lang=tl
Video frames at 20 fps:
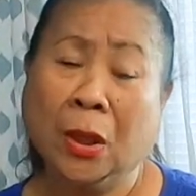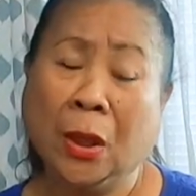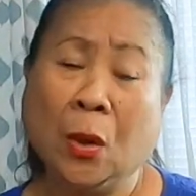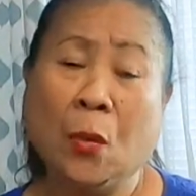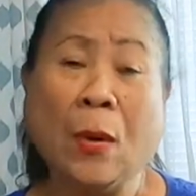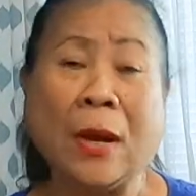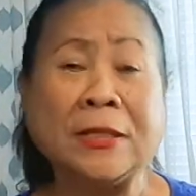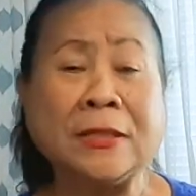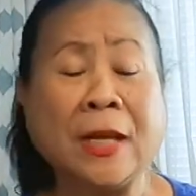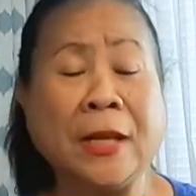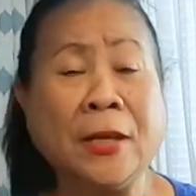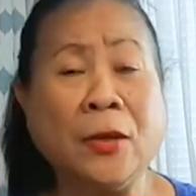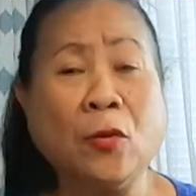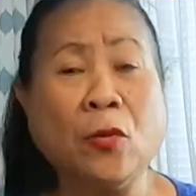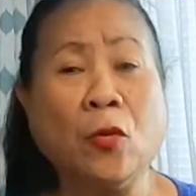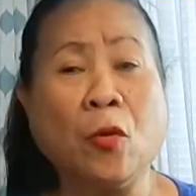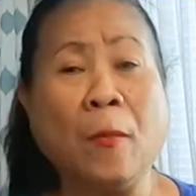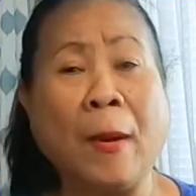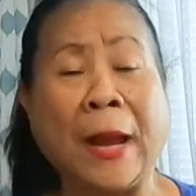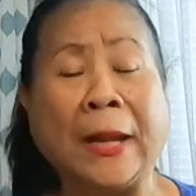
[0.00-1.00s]
iwasan yung
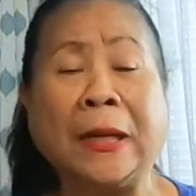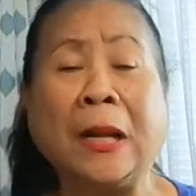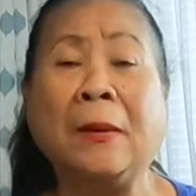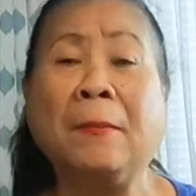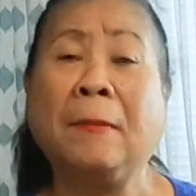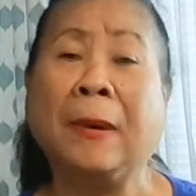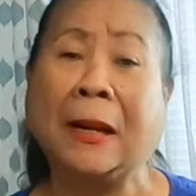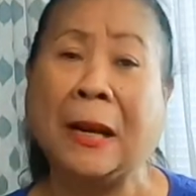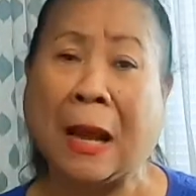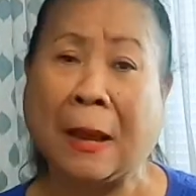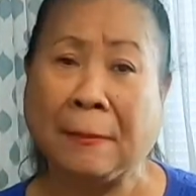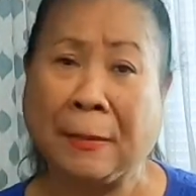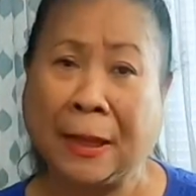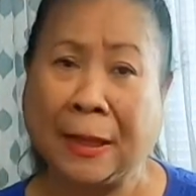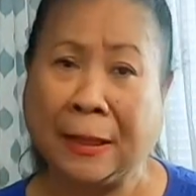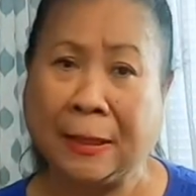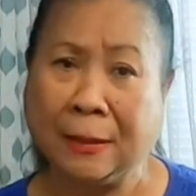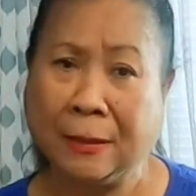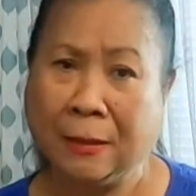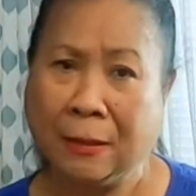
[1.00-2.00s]
kumain ng
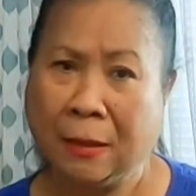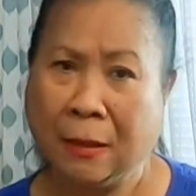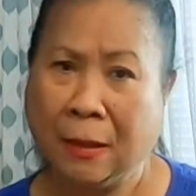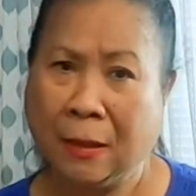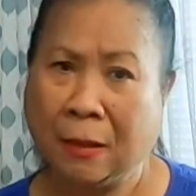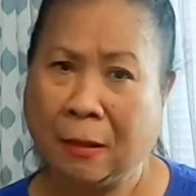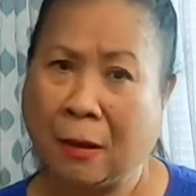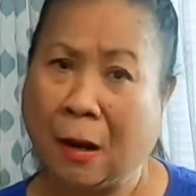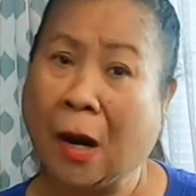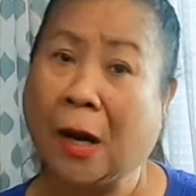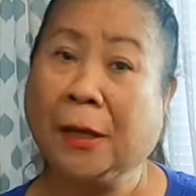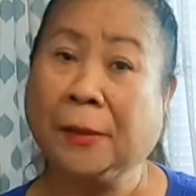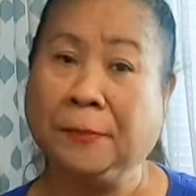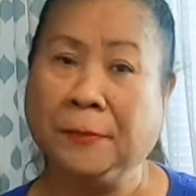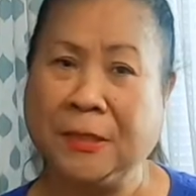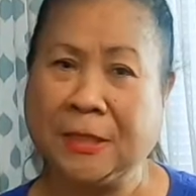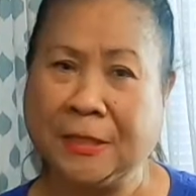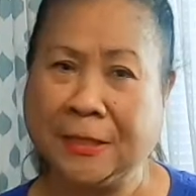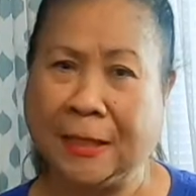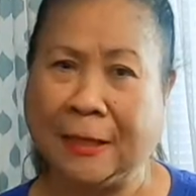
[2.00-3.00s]
maraming
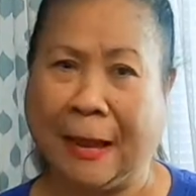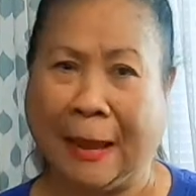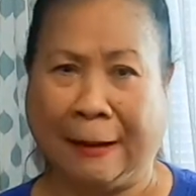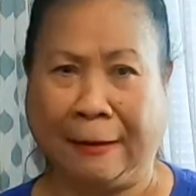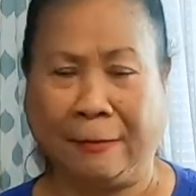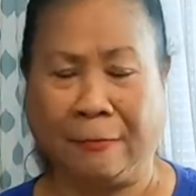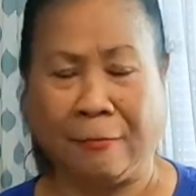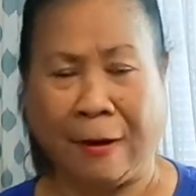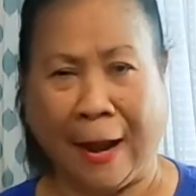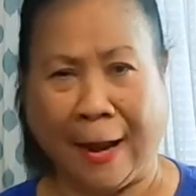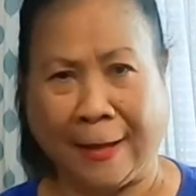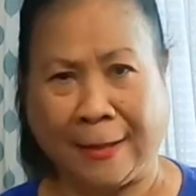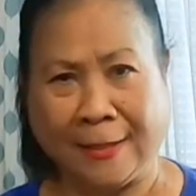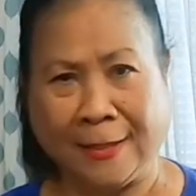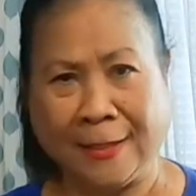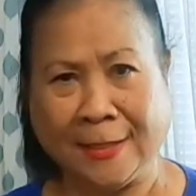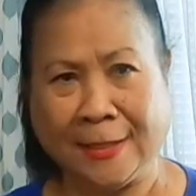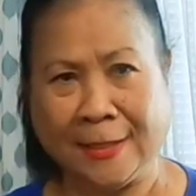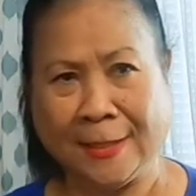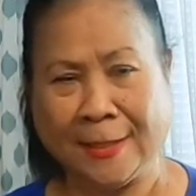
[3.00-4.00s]
carbs like
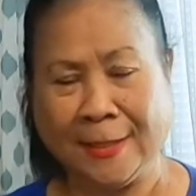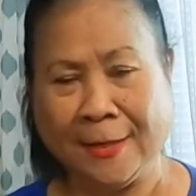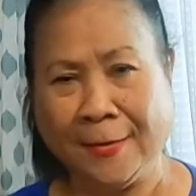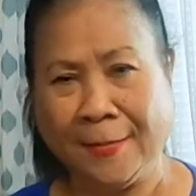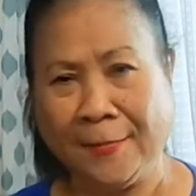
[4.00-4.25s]
rice.